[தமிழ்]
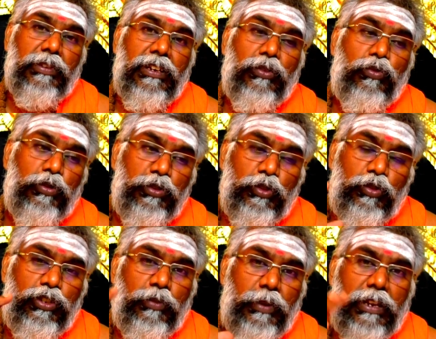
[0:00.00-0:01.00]
எப்படின்னா கொஞ்சம்
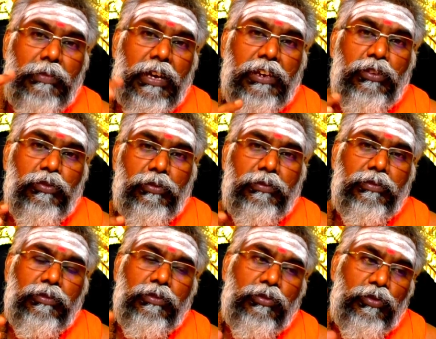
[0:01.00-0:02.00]
கொஞ்சமாக நம்மளை அரிக்கும்
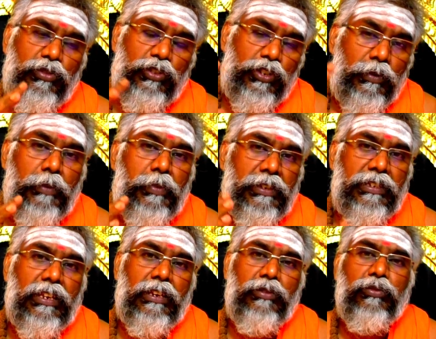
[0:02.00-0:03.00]
கொஞ்சம் கொஞ்சமாக
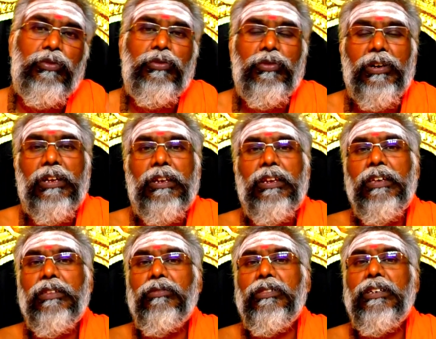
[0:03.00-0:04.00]
பிரச்சனைகளை கொடுக்கும் அதனால்
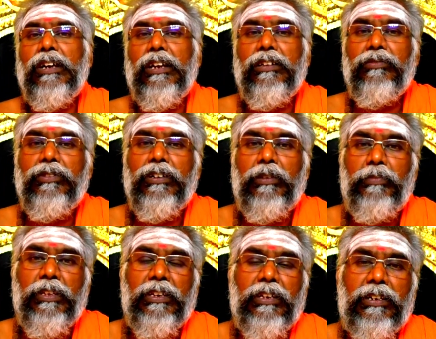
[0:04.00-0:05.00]
இது வந்து கனவு
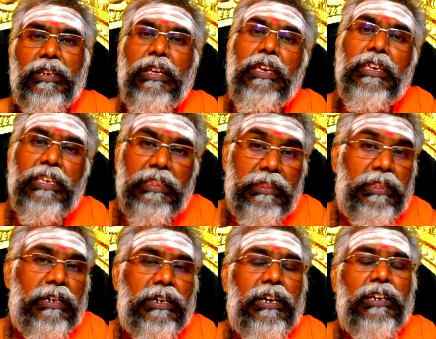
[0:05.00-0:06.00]
அப்படிங்கிறதுல இந்த
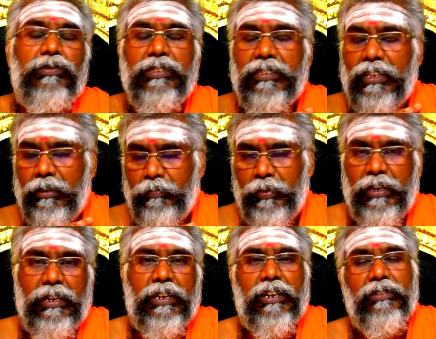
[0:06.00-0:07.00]
கனவு
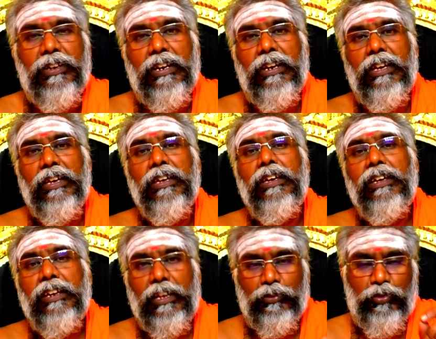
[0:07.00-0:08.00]
சிறப்பான கனவு அல்ல
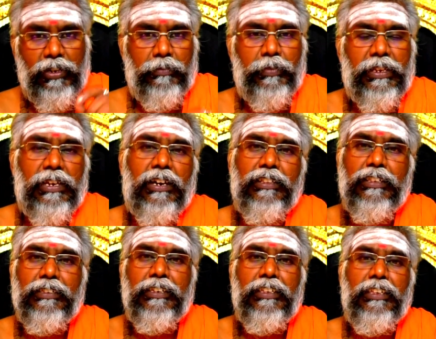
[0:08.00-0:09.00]
நான் சொன்ன பரிகாரத்தை
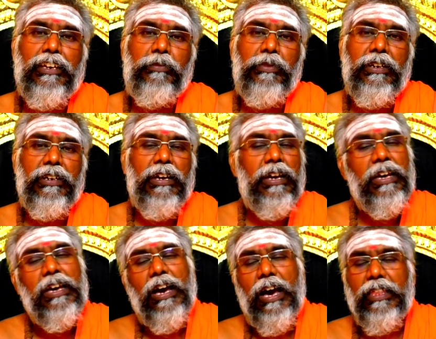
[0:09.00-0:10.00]
செய்தீங்க அப்படின்னா
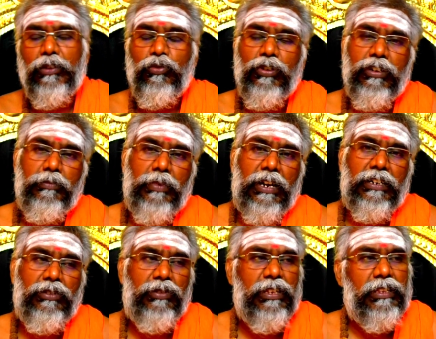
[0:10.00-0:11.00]
அதில் உங்களுக்கு
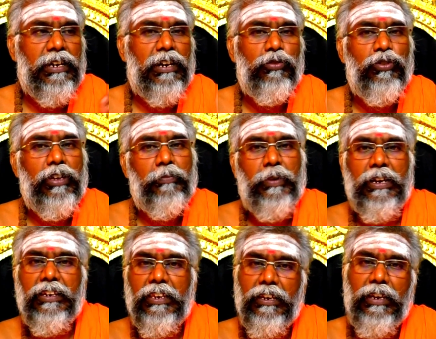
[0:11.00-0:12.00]
மாற்றம்னா அந்த கனவுடைய
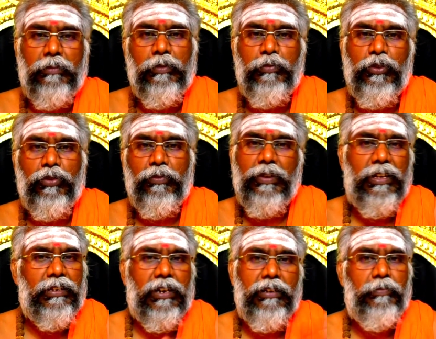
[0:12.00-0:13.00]
பலன் இல்லாமல் போயிடும்
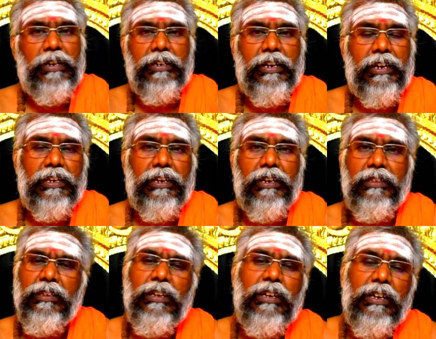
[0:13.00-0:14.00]
அதுக்கான பலன் கிடைக்காது